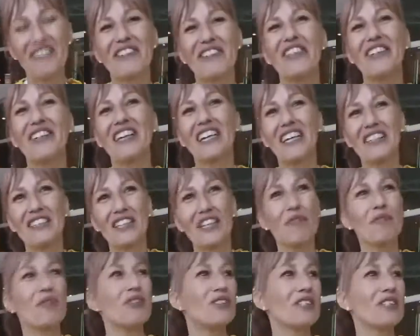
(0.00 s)
bueno, acá
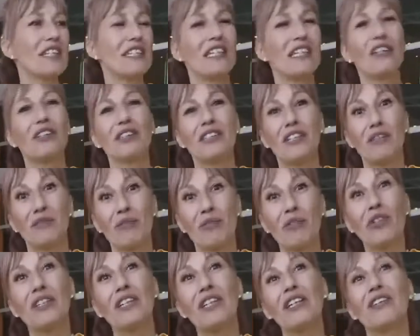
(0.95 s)
estamos en el Hotel
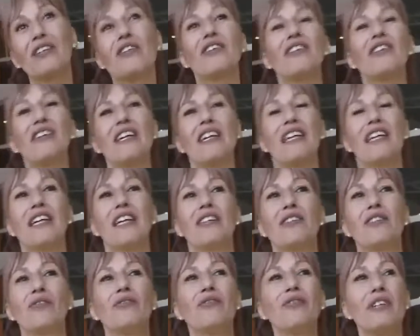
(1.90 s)
Mónaco,
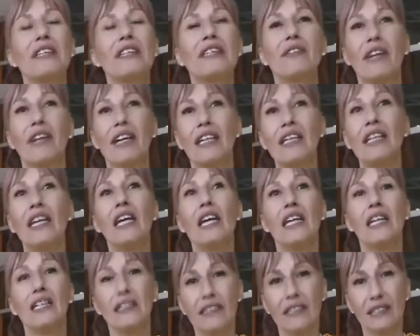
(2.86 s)
en un festival
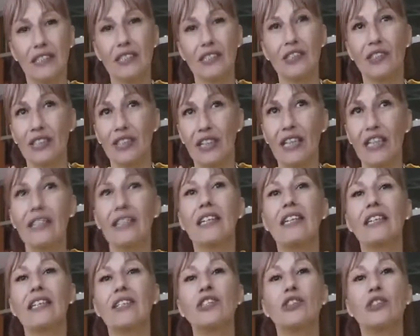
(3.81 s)
internacional
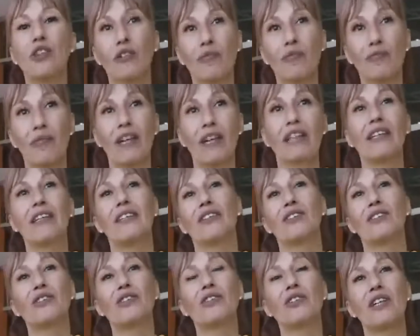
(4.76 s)
de Kizomba.
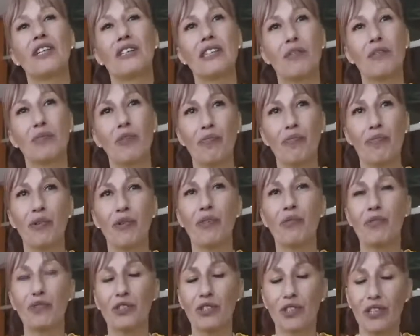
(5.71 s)
Nosotros estamos
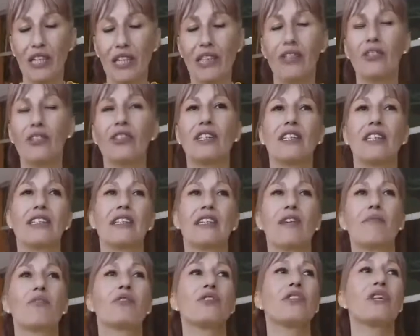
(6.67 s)
promocionando y
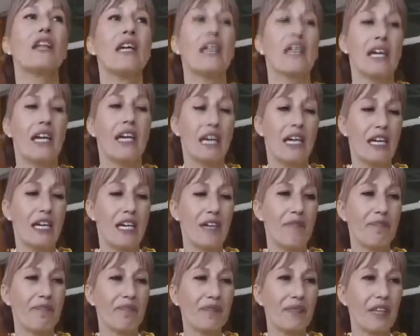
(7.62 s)
estamos
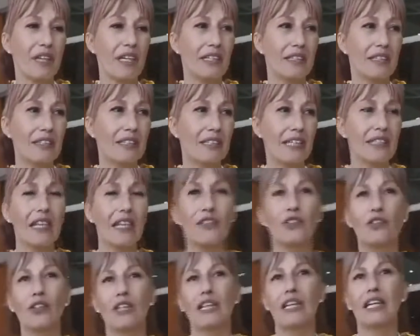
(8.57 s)

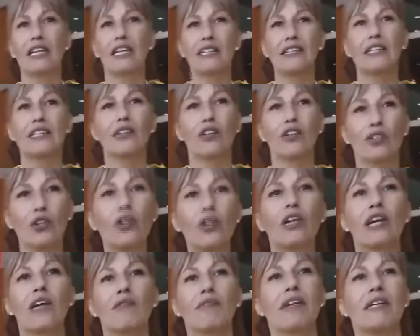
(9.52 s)
tratando que la gente
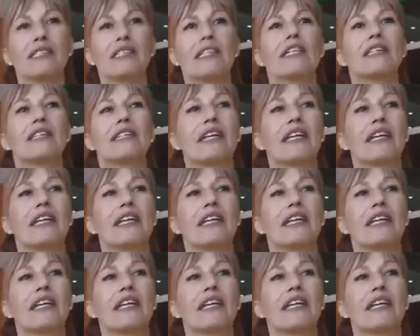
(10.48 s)
conozca más esta